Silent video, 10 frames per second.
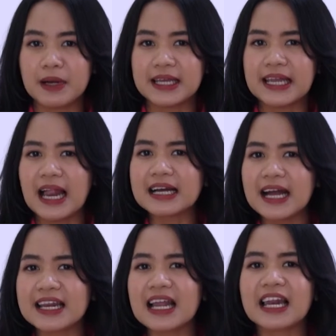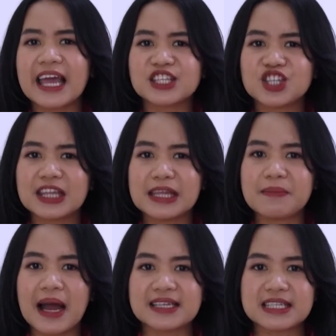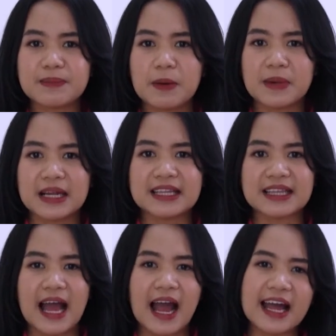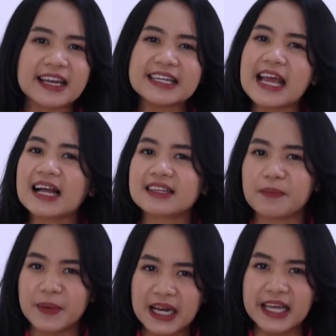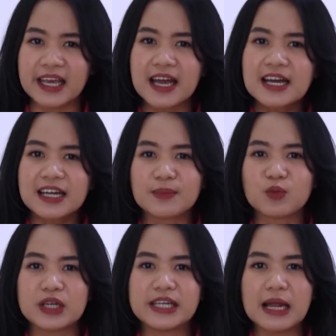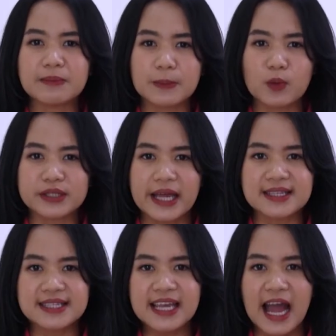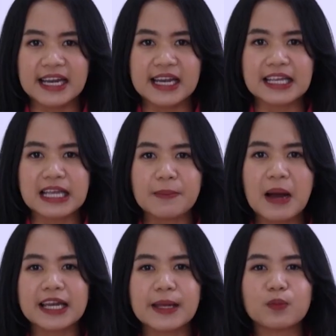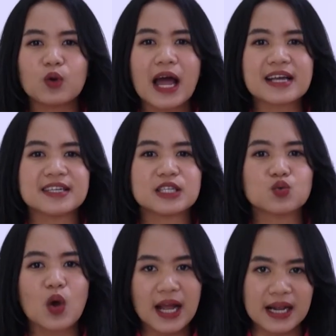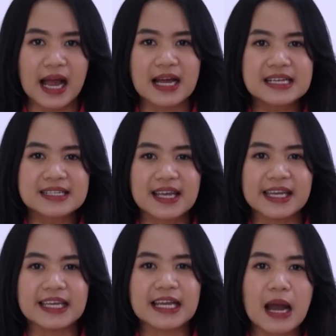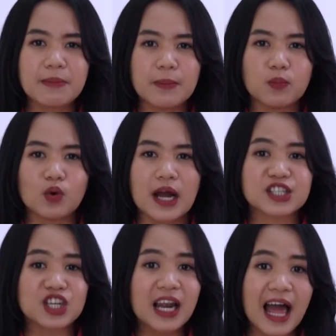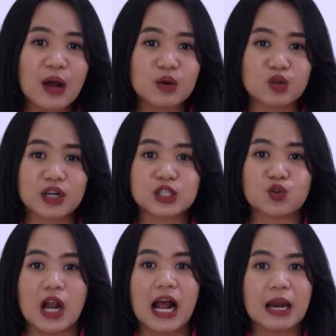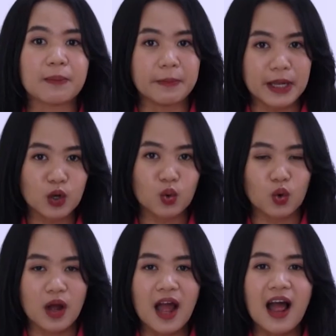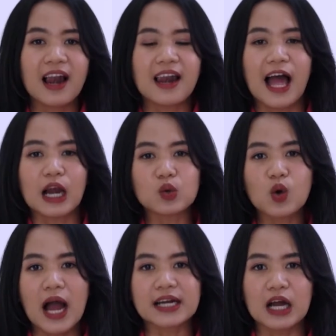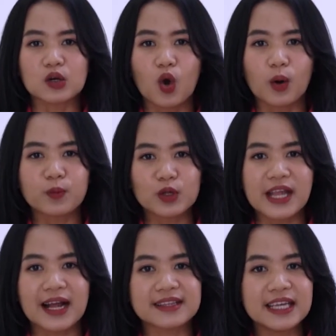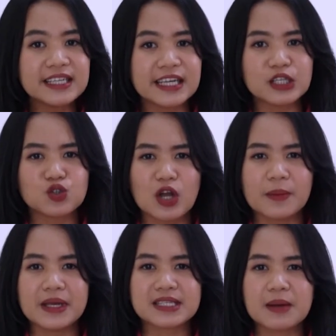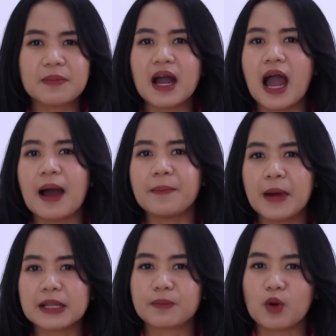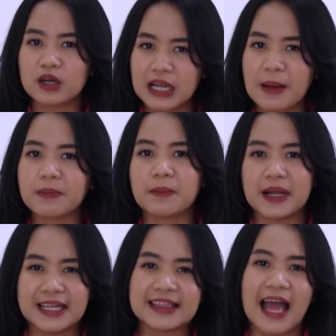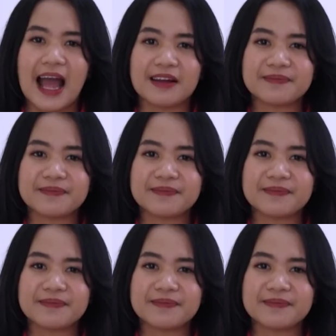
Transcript: menghilangkan legitimasi pemerintahan yang terpilih, kemudian berpotensi adanya manipulasi suara sehingga membuka celah untuk kecurangan pemilu. Lalu angka golput yang tinggi juga bisa menghambat program pemerintah.